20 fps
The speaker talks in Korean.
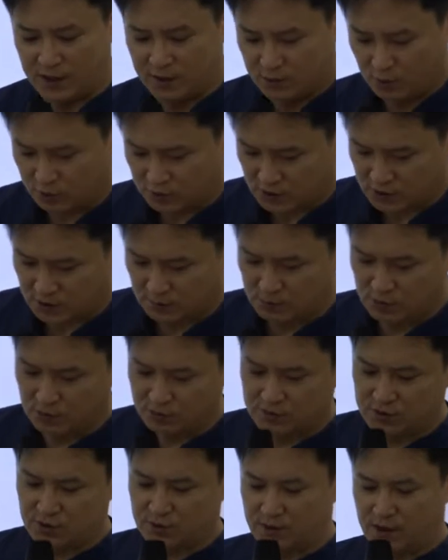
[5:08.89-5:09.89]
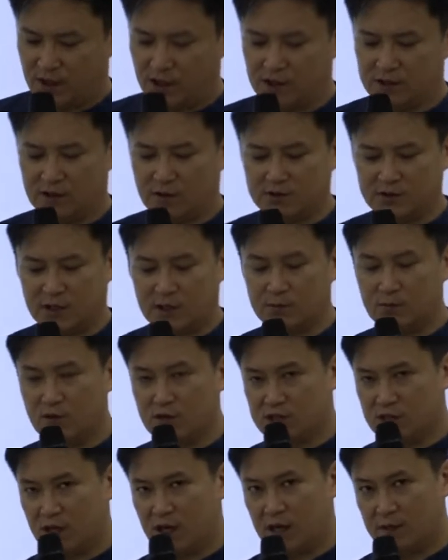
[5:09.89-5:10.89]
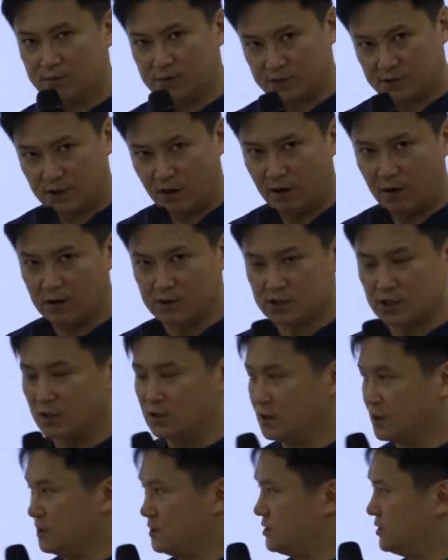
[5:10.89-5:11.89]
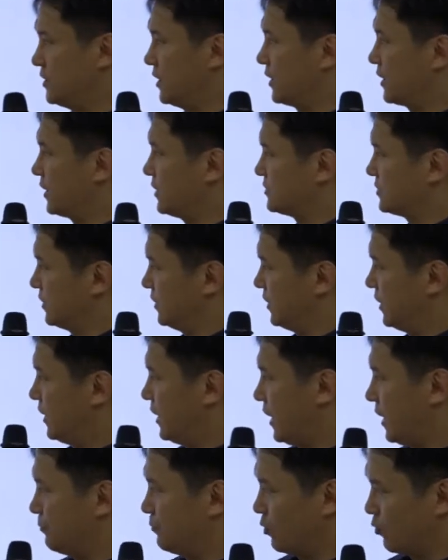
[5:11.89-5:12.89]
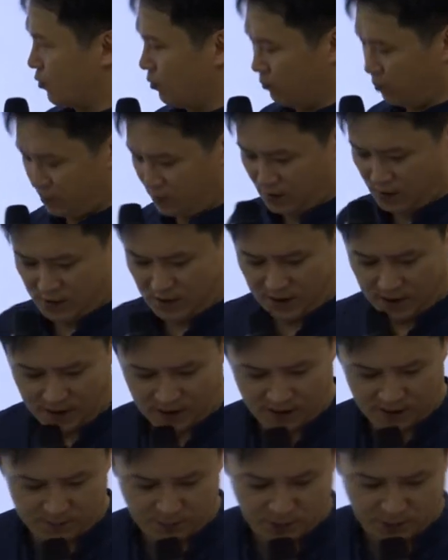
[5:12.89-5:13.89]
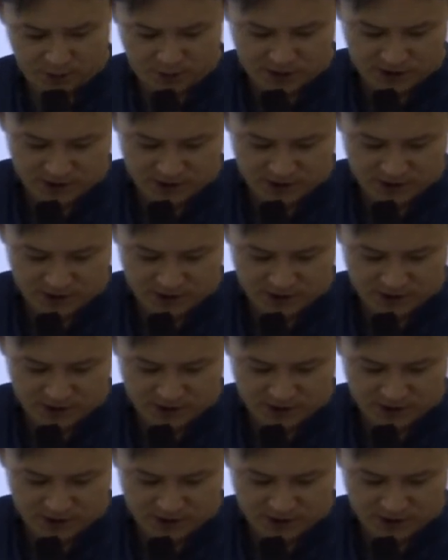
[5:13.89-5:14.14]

교재 16쪽에 역사란 무엇인가부터 철기 시대까지 한번 공부를 해 보도록